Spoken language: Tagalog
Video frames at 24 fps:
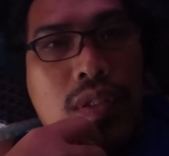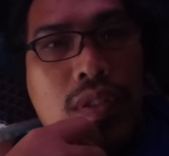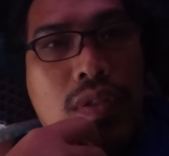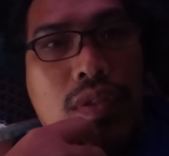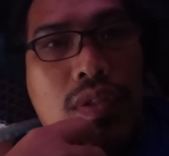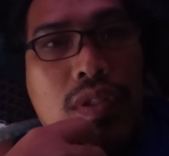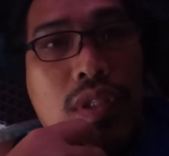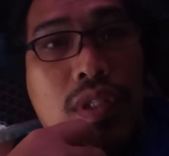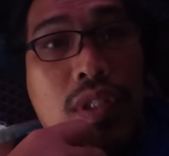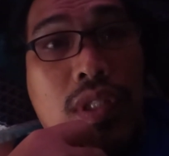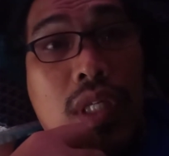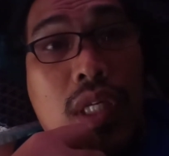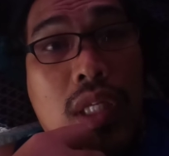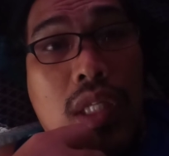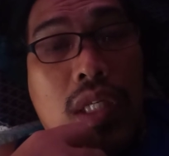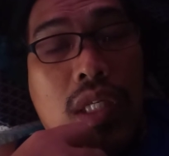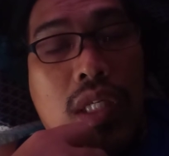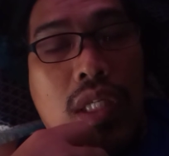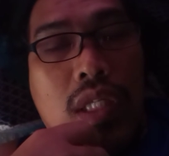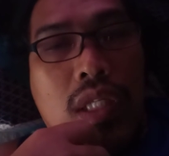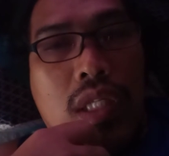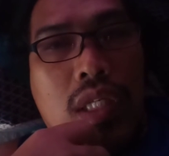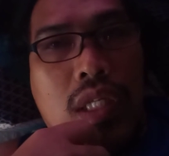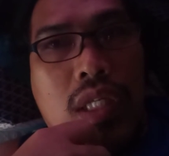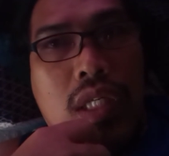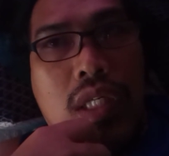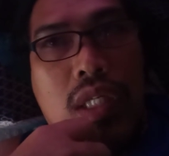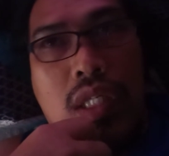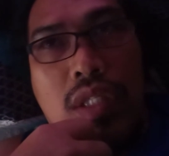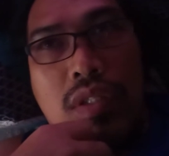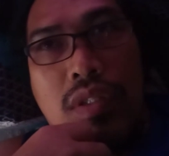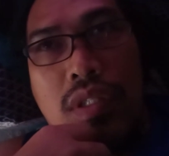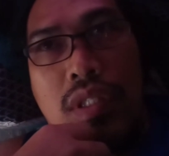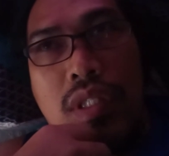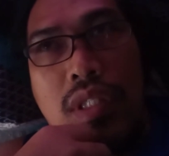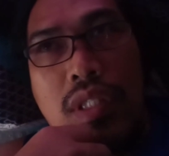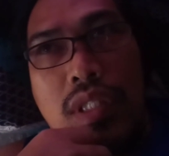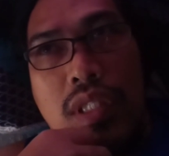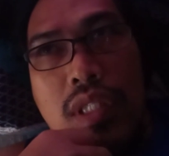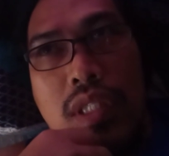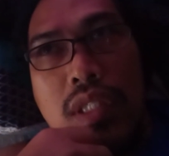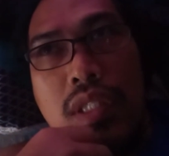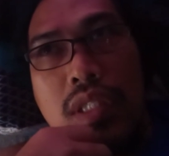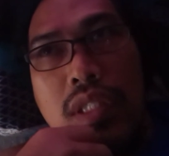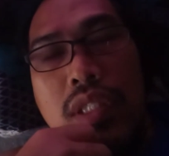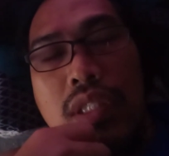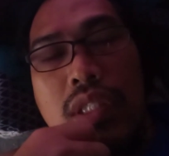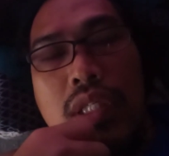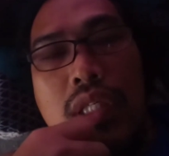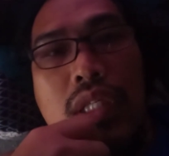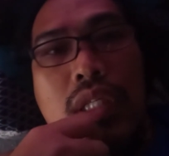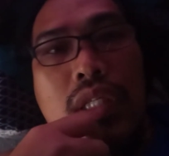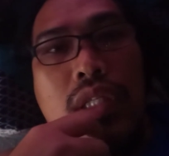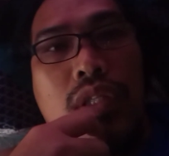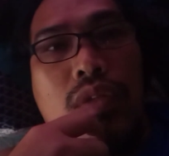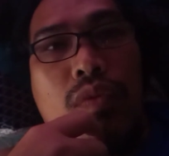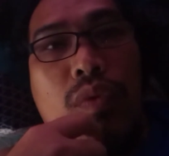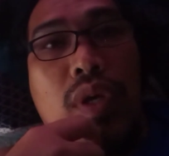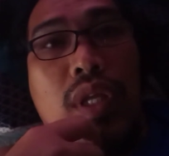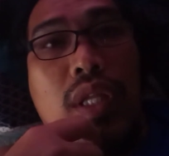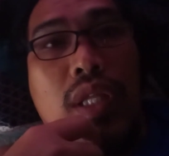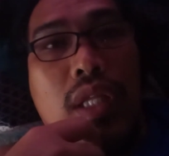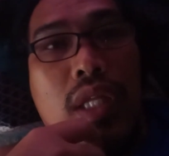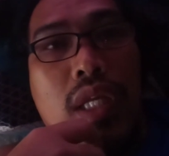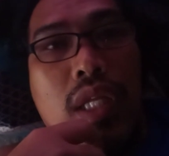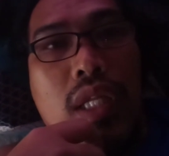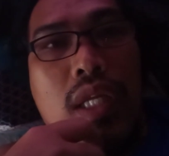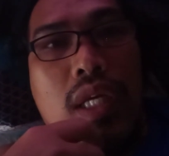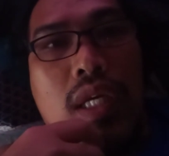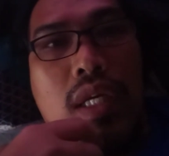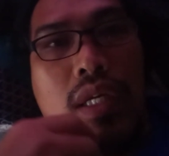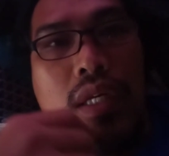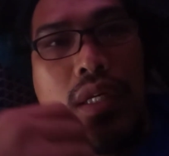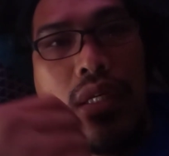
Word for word: so 600 uh, ano na siya 620 na